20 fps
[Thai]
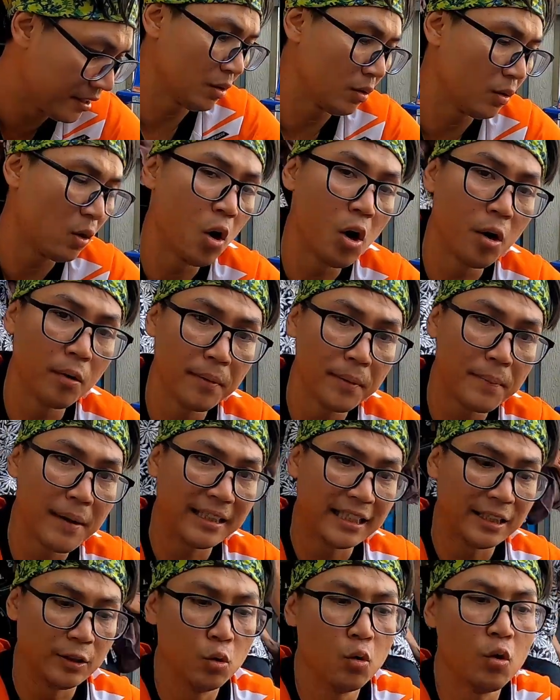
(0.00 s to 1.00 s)
ต้องลองขึ้นมา
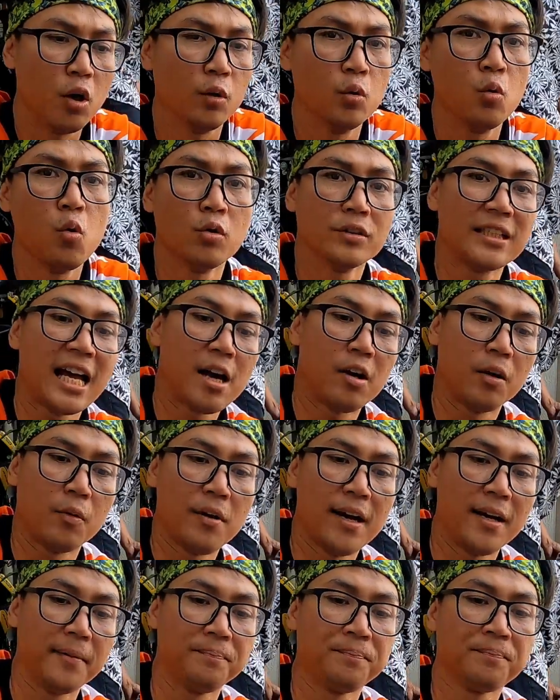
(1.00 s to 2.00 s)
แต่ดูขอดูโครงสร้างก่อน
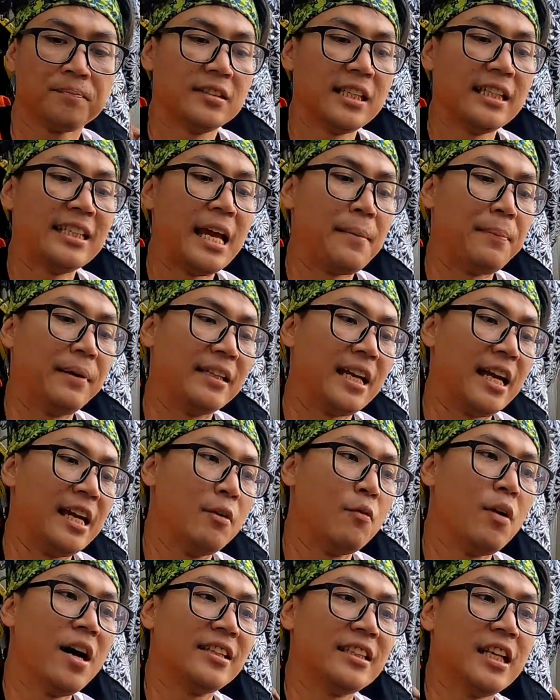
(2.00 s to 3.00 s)
ว่าไส้ในเป็นไง
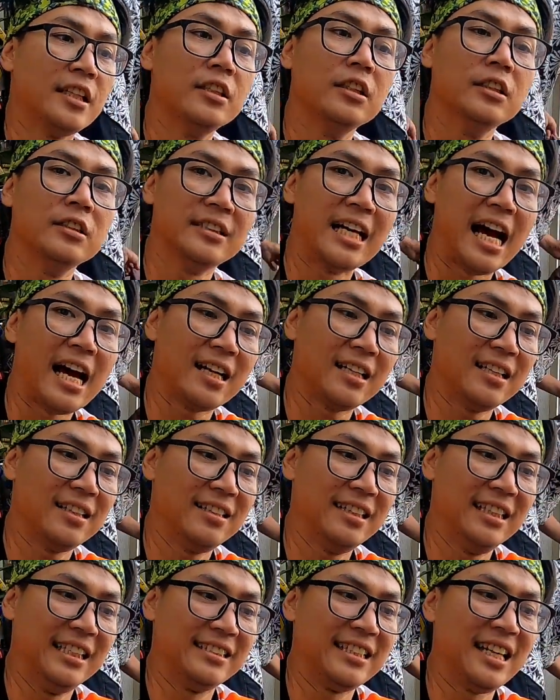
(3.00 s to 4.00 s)
ว่าจะยืดชัก
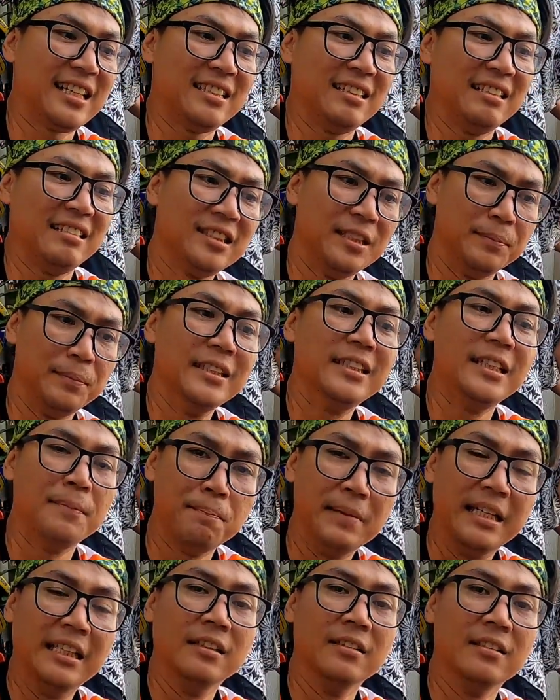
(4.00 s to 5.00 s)
อีกสัก10
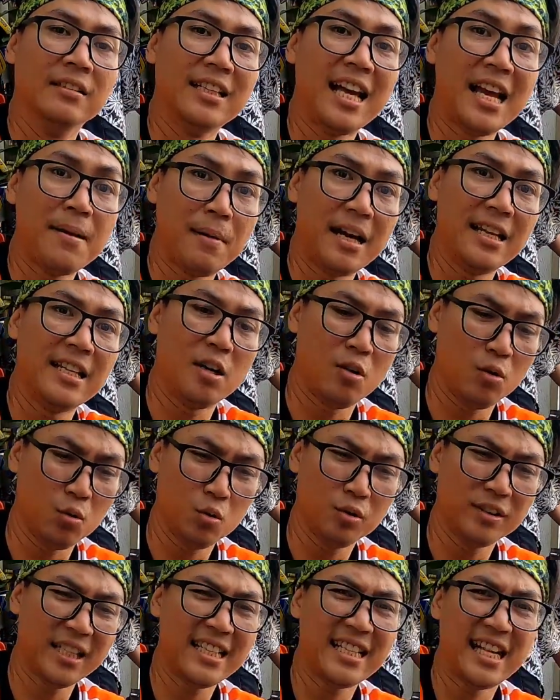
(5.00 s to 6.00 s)
20มิลได้ไหมเดี๋ยวขอ
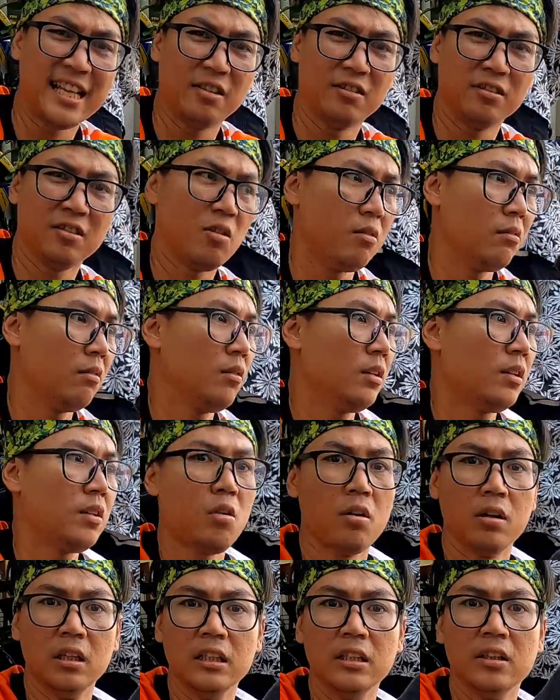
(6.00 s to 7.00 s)
ดูไส้ในก่อนขอข
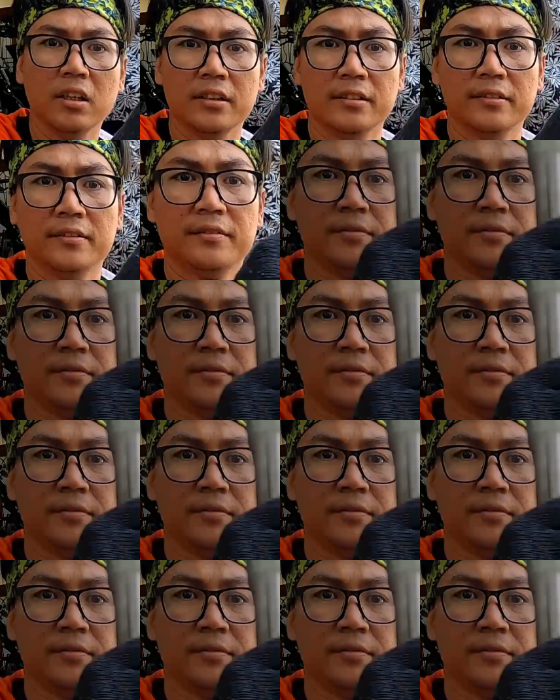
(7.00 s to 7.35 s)
อรื้อก่อน